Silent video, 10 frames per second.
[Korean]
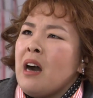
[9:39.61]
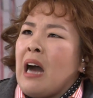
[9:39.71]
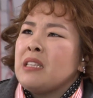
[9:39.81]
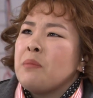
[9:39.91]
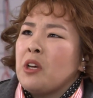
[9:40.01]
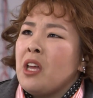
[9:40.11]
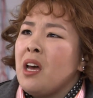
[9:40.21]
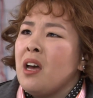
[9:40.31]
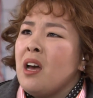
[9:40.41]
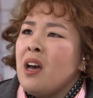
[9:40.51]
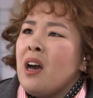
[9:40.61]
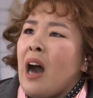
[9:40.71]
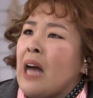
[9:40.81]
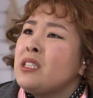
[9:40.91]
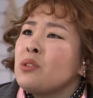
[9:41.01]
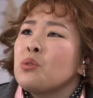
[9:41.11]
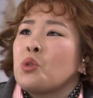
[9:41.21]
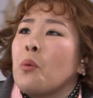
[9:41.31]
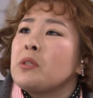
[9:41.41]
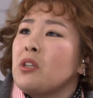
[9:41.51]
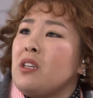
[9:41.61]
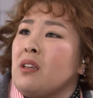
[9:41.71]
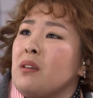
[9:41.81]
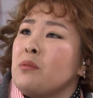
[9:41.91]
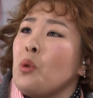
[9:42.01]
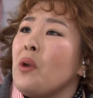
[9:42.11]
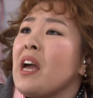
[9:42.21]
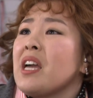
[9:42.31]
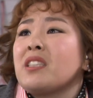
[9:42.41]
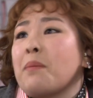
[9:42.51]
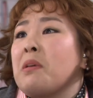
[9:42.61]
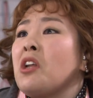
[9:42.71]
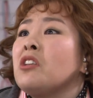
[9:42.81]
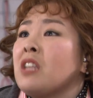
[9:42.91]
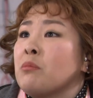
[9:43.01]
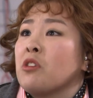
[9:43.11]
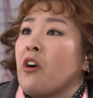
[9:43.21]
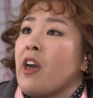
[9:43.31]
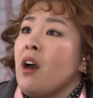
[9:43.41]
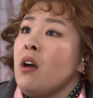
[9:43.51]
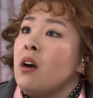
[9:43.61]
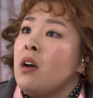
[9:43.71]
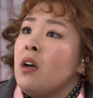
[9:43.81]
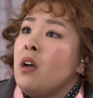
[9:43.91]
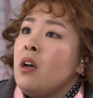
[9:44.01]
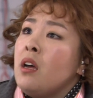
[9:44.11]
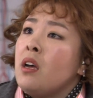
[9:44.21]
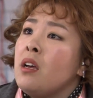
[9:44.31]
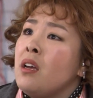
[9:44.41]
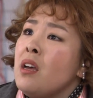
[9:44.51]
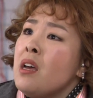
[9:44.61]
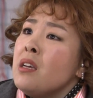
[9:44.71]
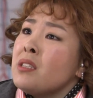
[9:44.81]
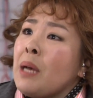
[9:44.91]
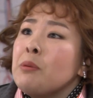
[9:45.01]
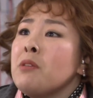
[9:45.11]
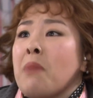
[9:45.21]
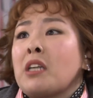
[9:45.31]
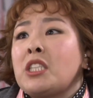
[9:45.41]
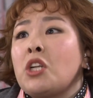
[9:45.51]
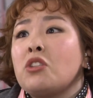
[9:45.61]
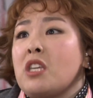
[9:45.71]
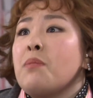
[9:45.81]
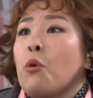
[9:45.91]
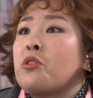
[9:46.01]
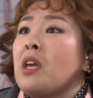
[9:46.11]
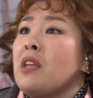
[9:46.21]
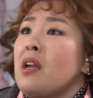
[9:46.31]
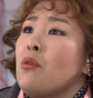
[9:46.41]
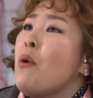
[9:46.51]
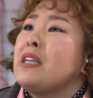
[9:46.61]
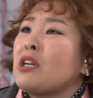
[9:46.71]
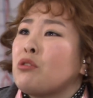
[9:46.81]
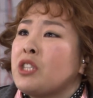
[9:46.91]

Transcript: 아니면 아직도 조비서 이 또라이한테 미련이 남은 거예요? 사부님 망치려는 이 못된 애를 왜 자꾸